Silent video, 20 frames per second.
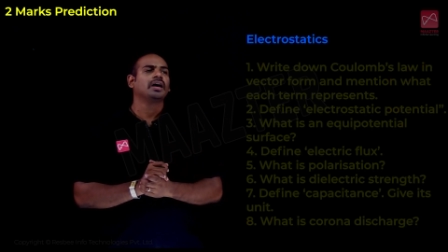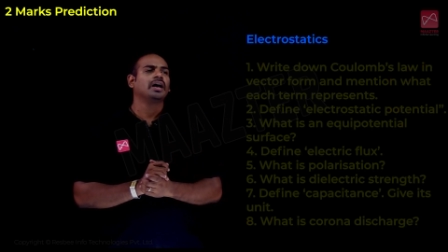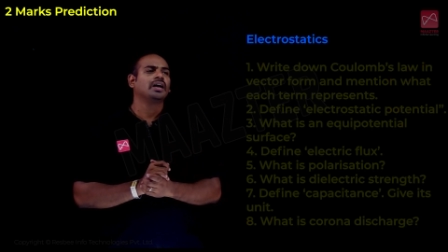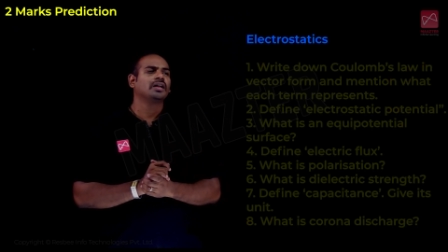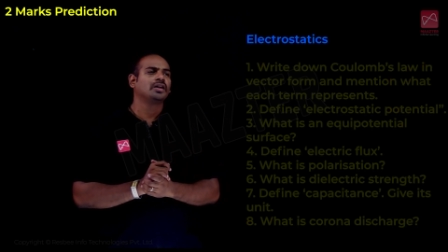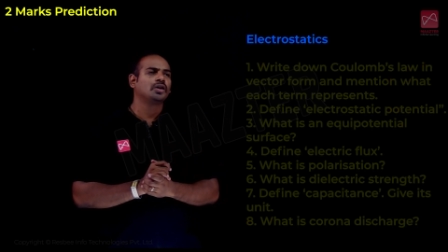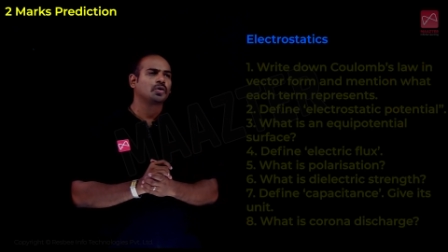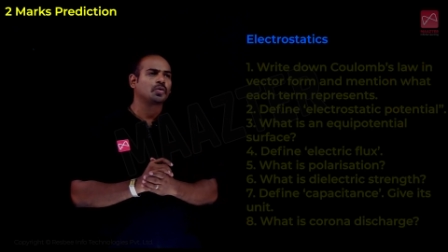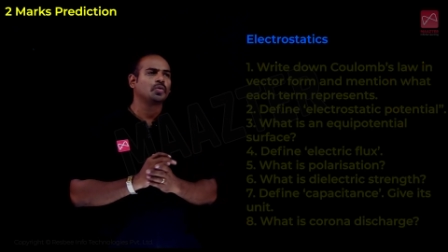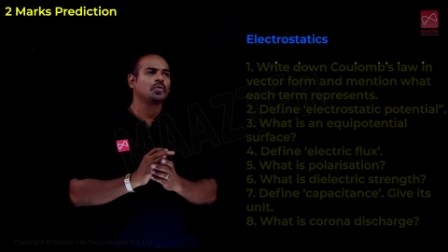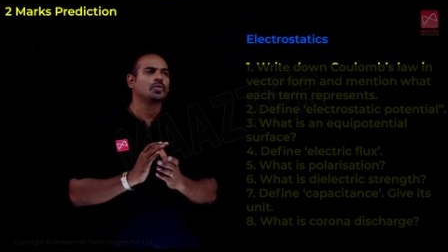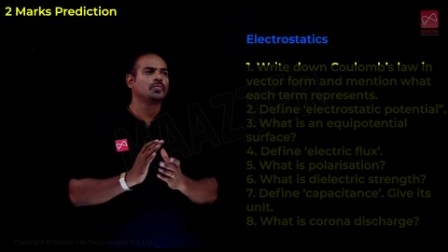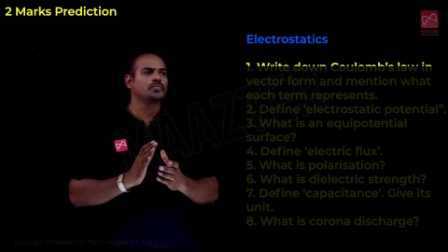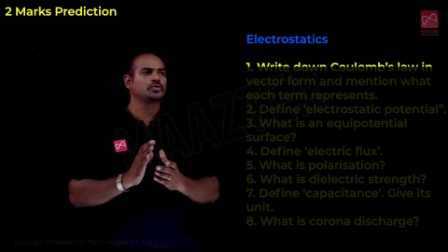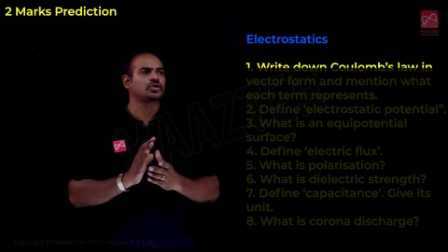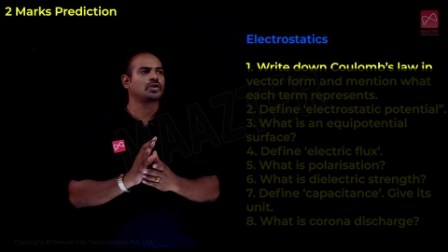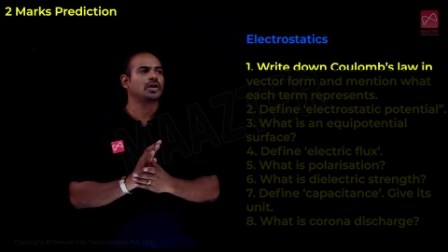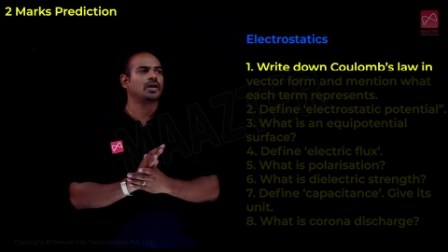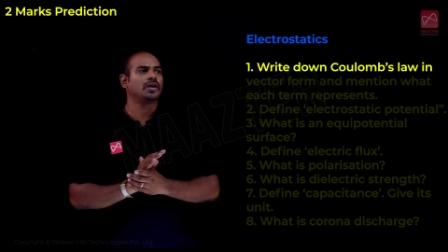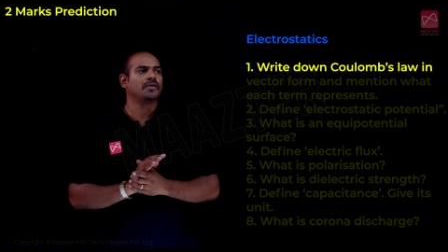அதில்
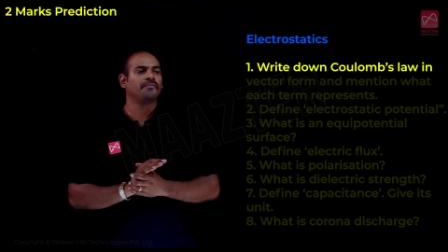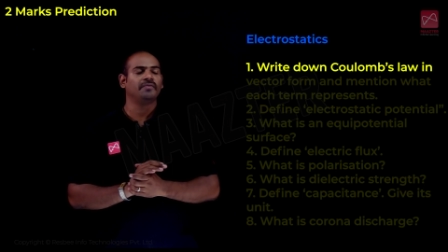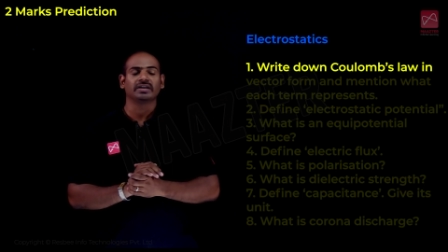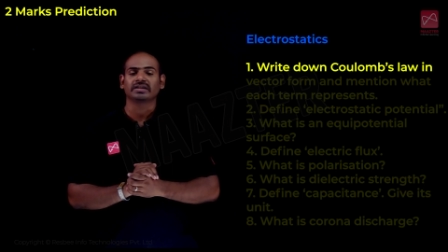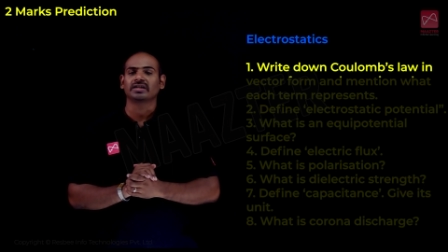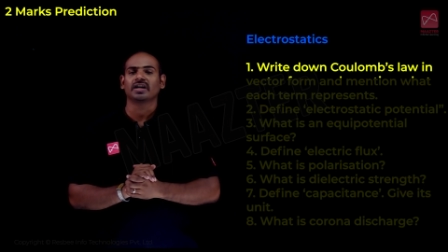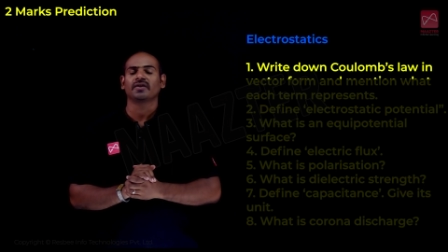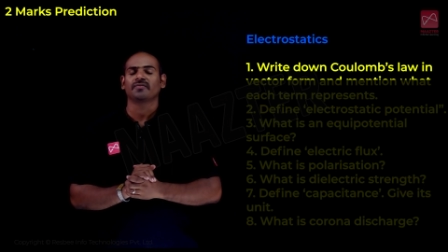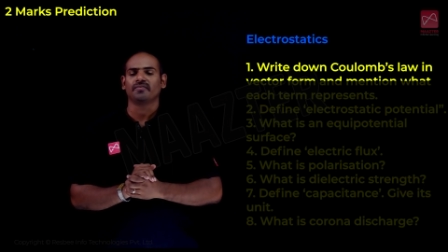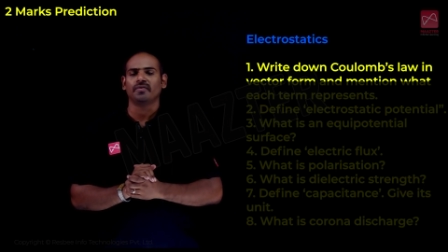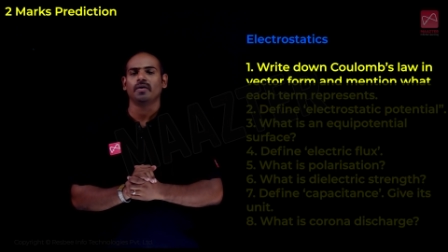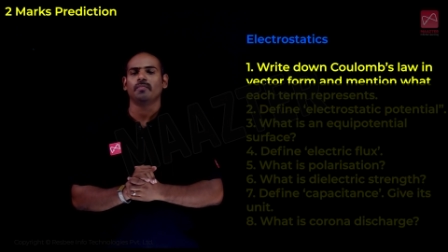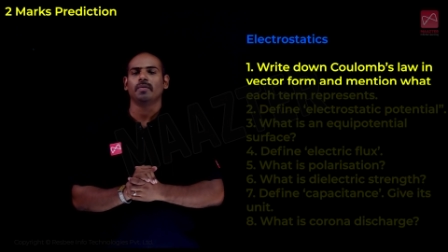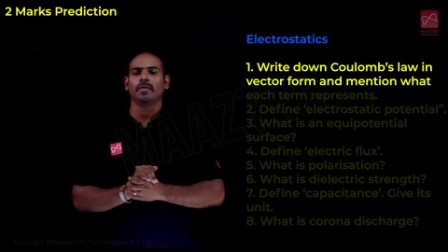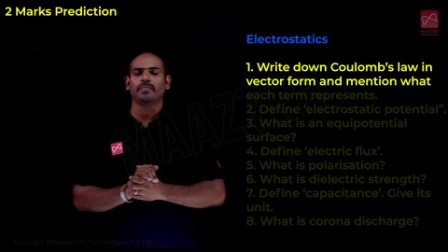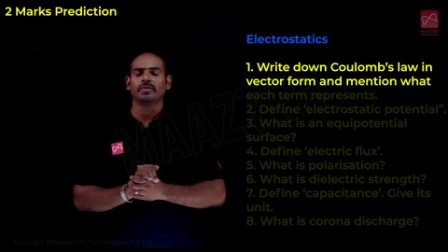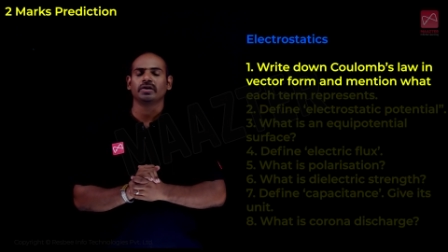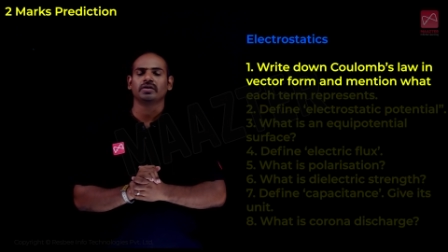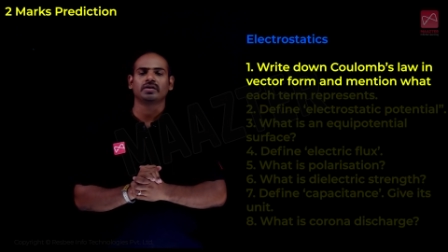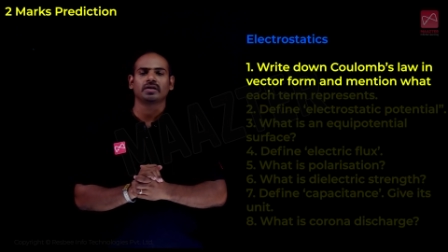கூலும்ஸ் லா வெக்டார் ஃபார்ம்
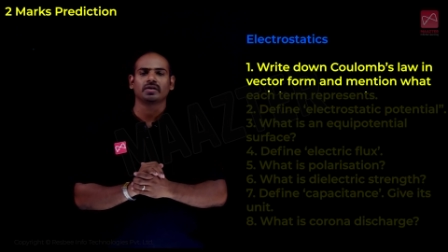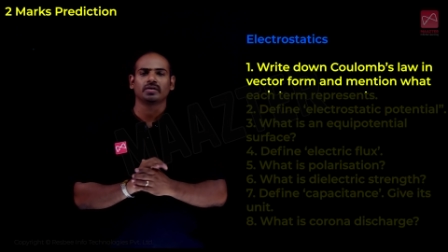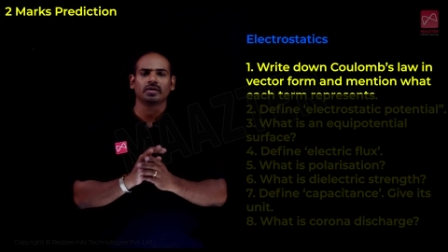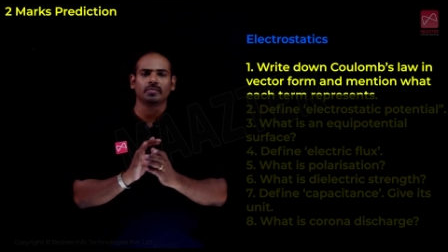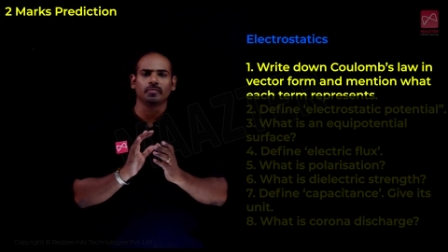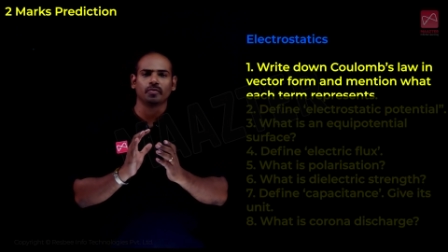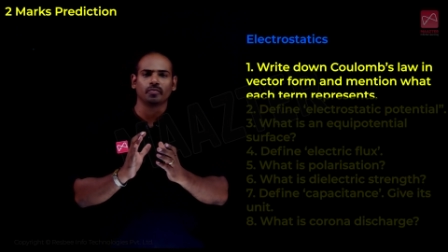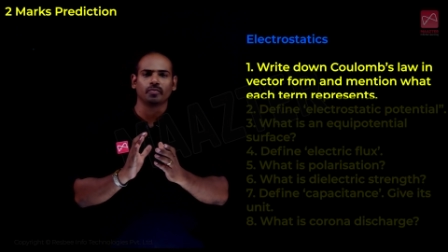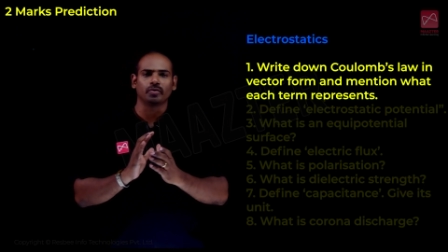அப்படின்றது நம்ம